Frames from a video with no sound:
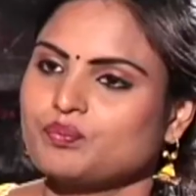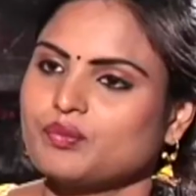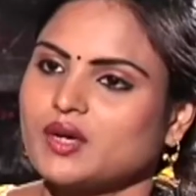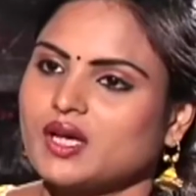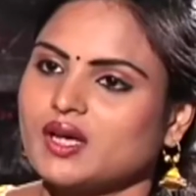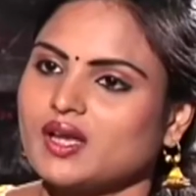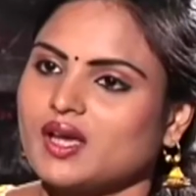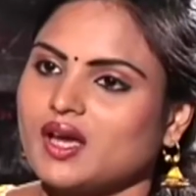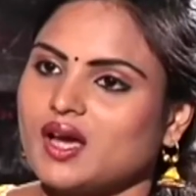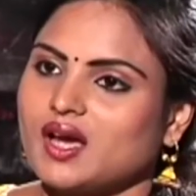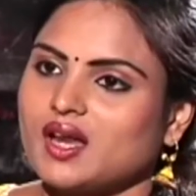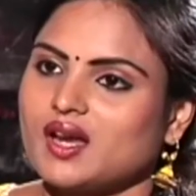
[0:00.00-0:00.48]

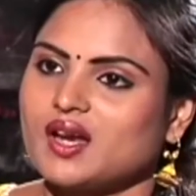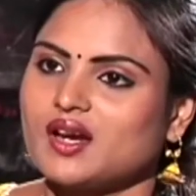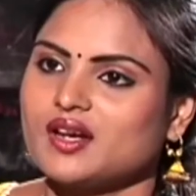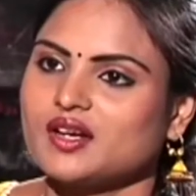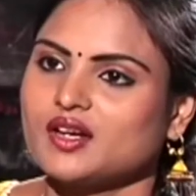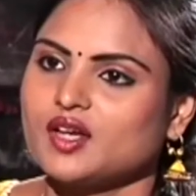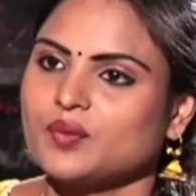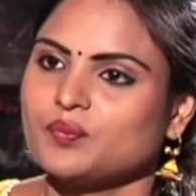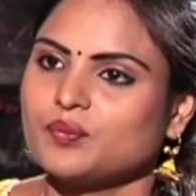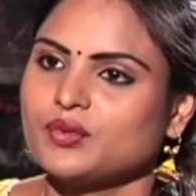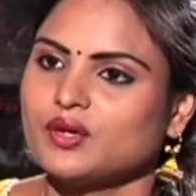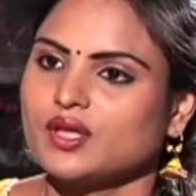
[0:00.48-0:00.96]
మరి
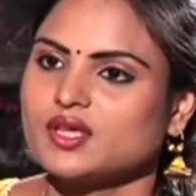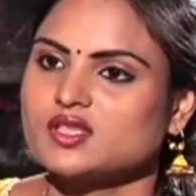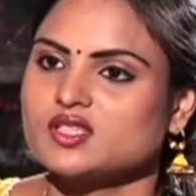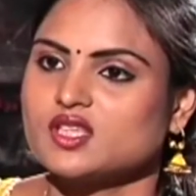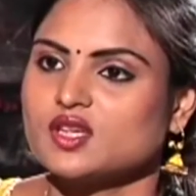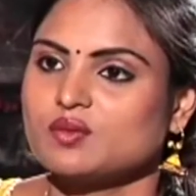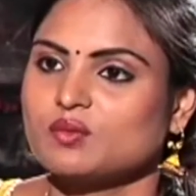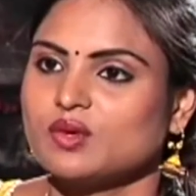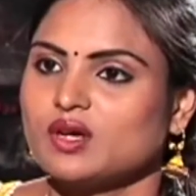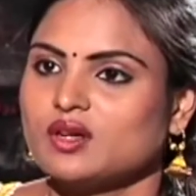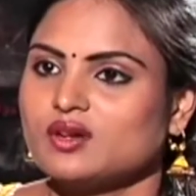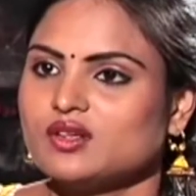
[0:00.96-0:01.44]
అలాంటప్పుడు ఈ
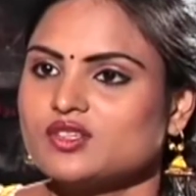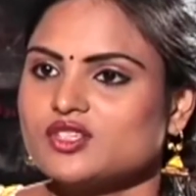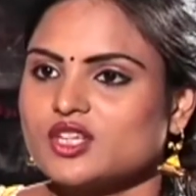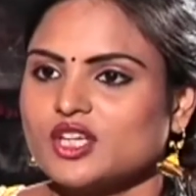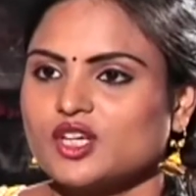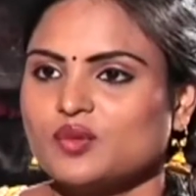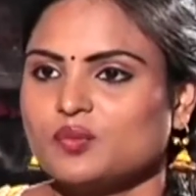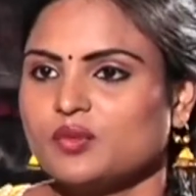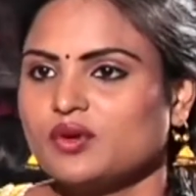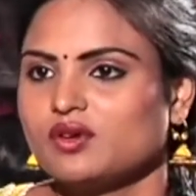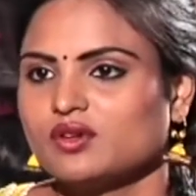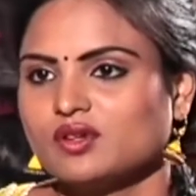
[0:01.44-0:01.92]
సినిమాలో
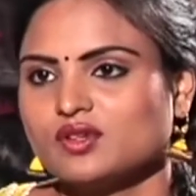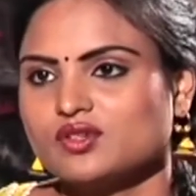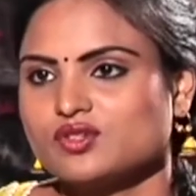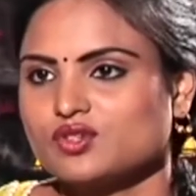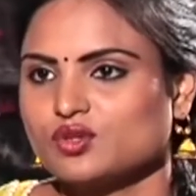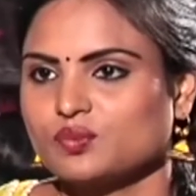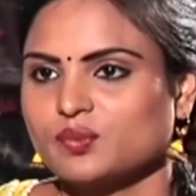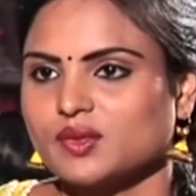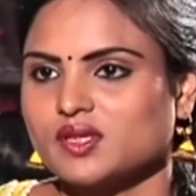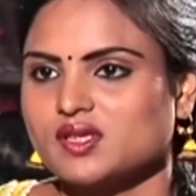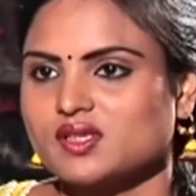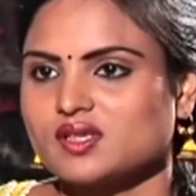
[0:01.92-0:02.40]
చనిపోవటం
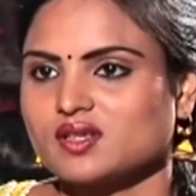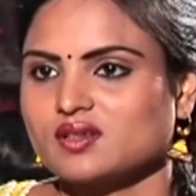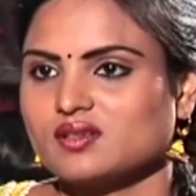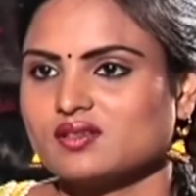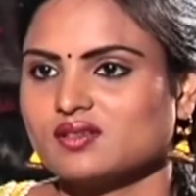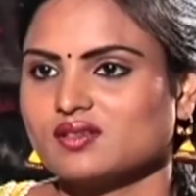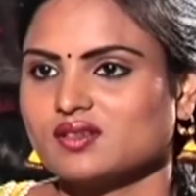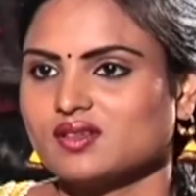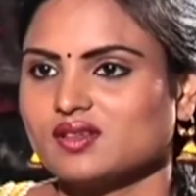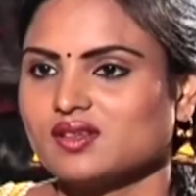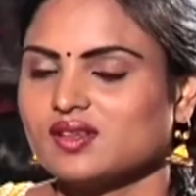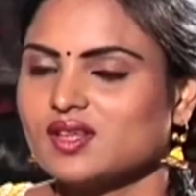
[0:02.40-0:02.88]
చూపించారు
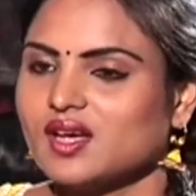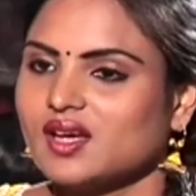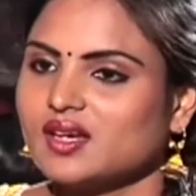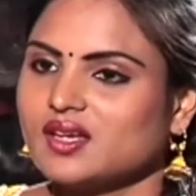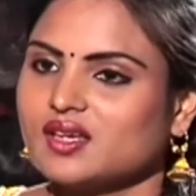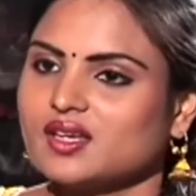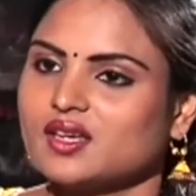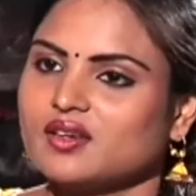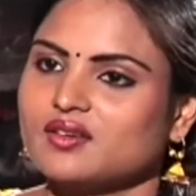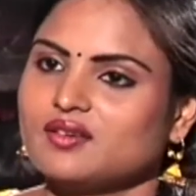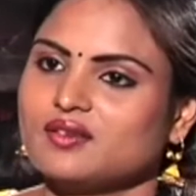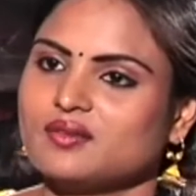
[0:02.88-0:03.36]

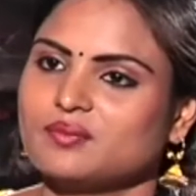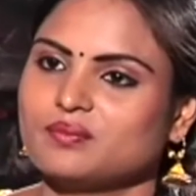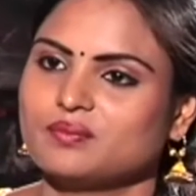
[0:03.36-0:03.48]
దానికి